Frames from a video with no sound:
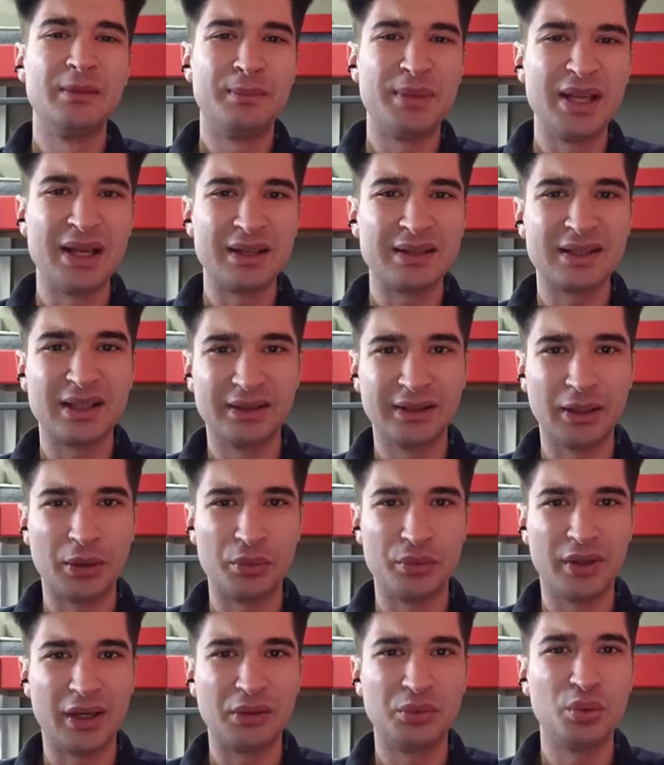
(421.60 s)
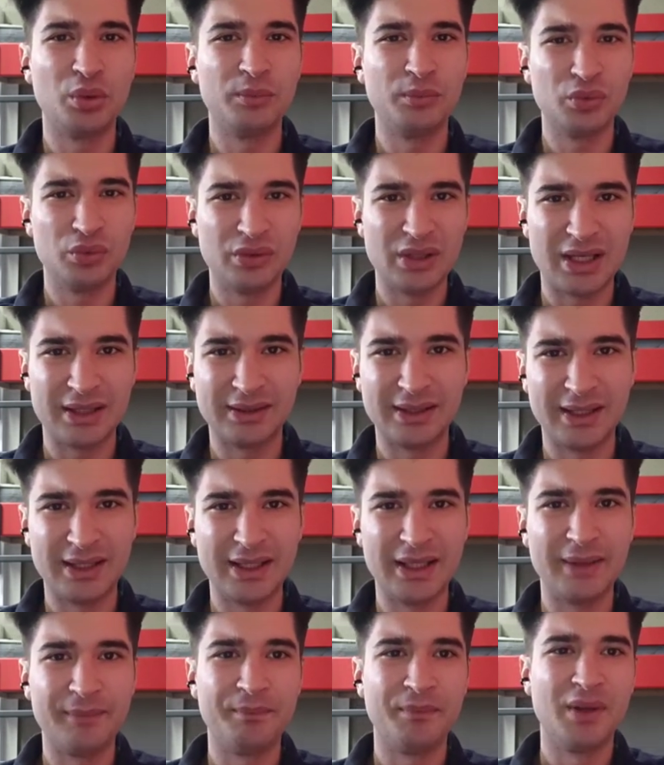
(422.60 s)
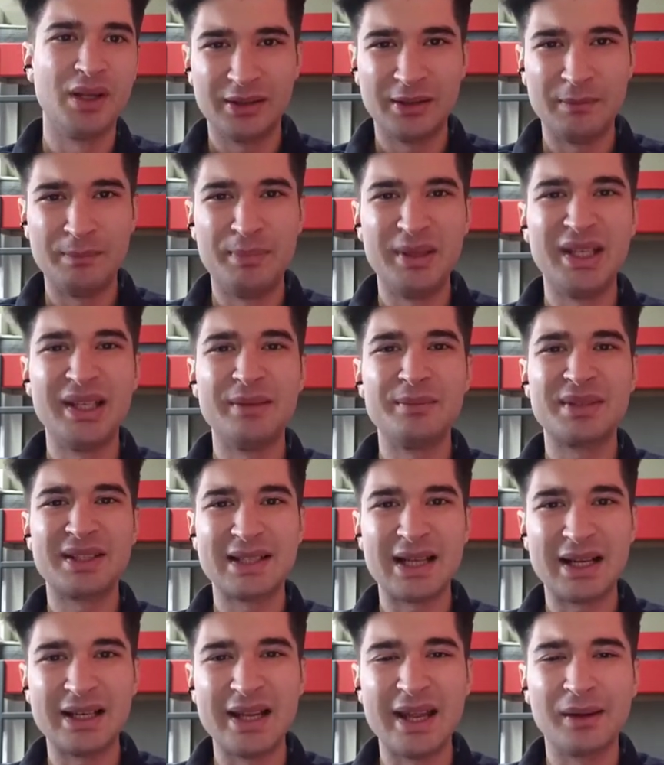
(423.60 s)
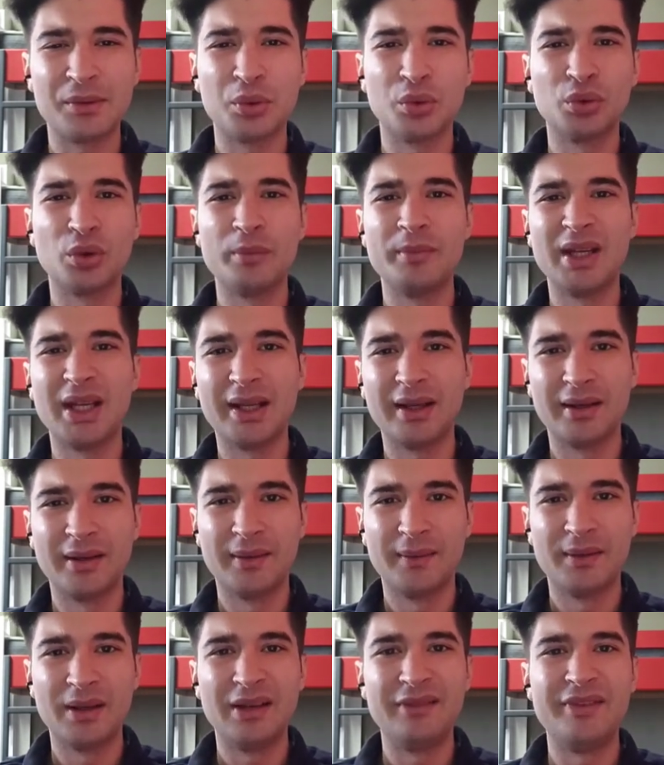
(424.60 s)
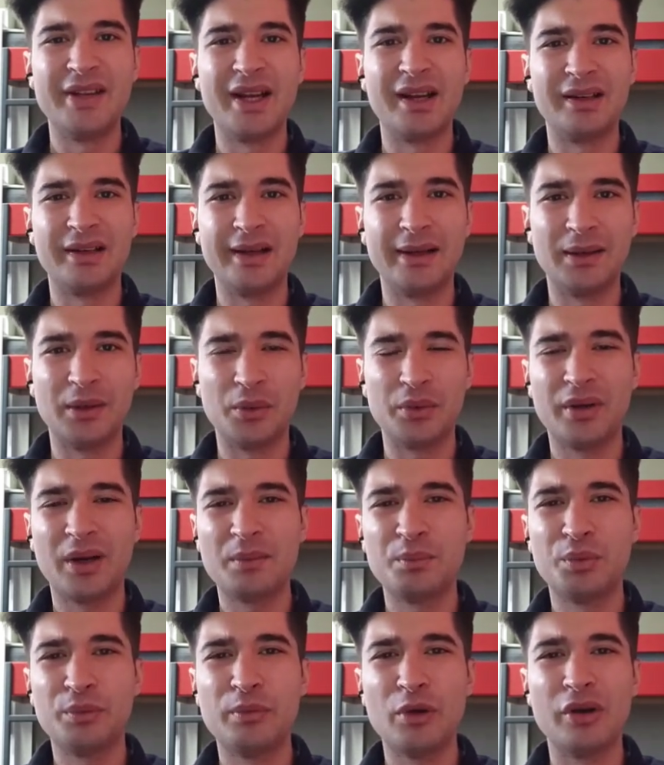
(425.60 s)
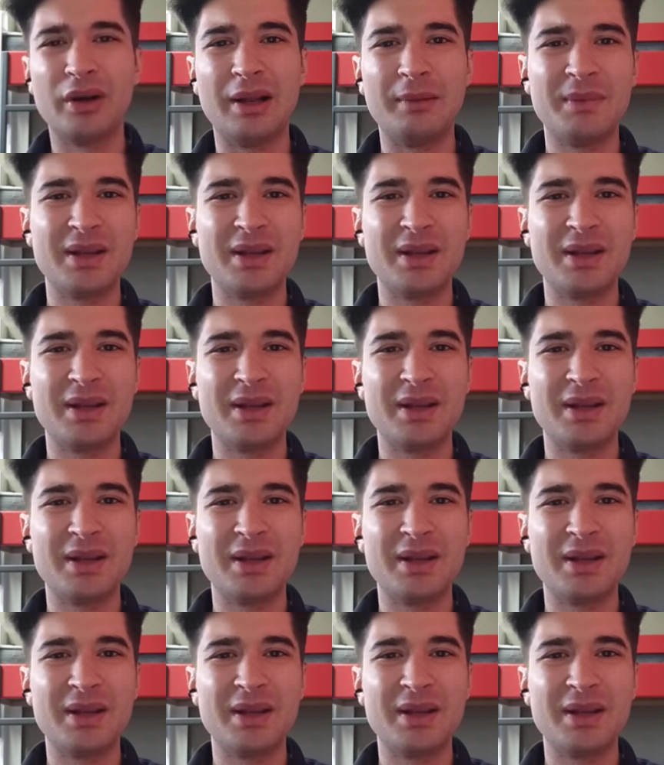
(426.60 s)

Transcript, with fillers: piyasalara göre, tüm dünyadaki bilimsel ekonomi verilerine göre bu böyle.